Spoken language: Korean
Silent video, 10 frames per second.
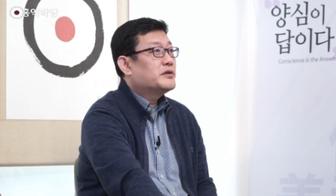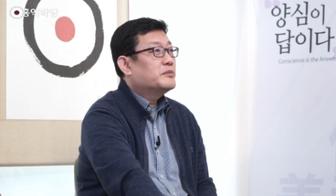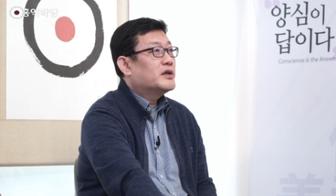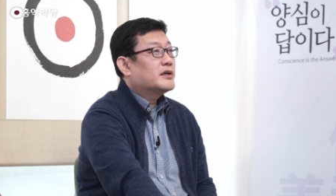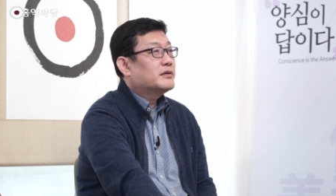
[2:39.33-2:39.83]

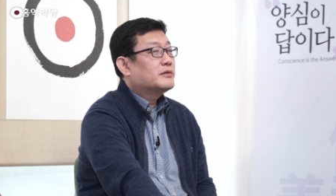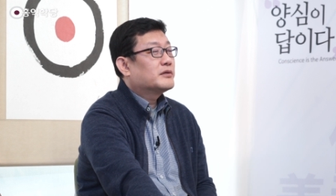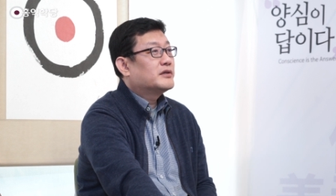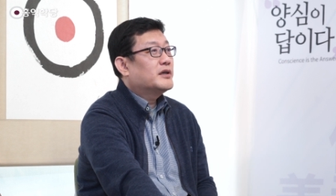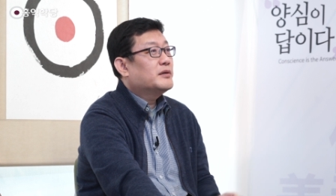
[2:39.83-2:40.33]

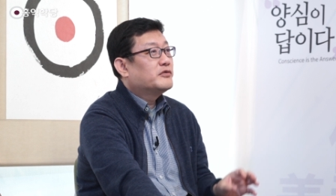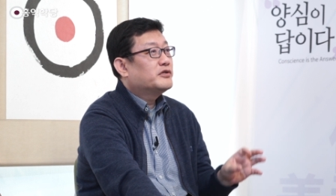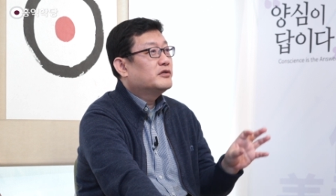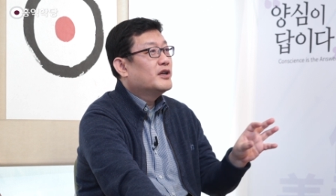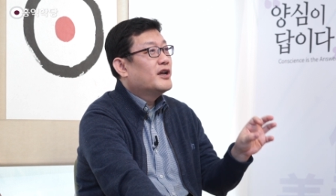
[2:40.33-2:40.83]
거짓말하고. 그게
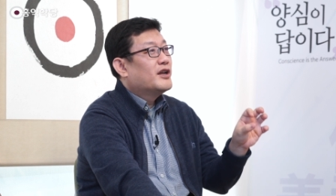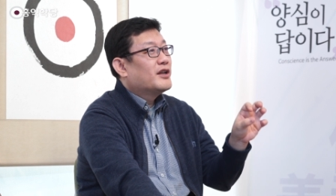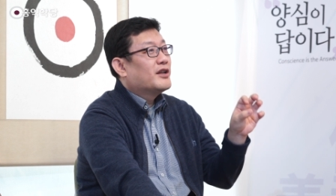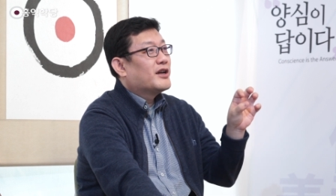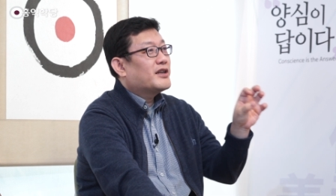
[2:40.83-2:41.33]
무슨,
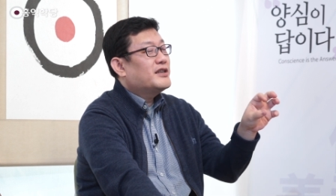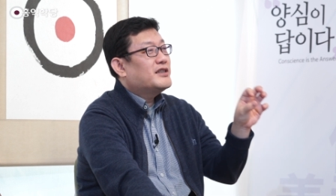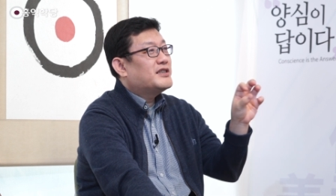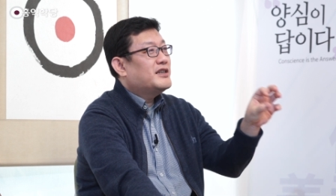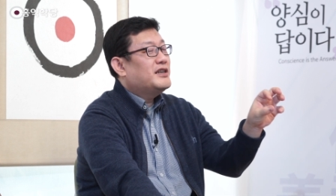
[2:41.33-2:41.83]
아니,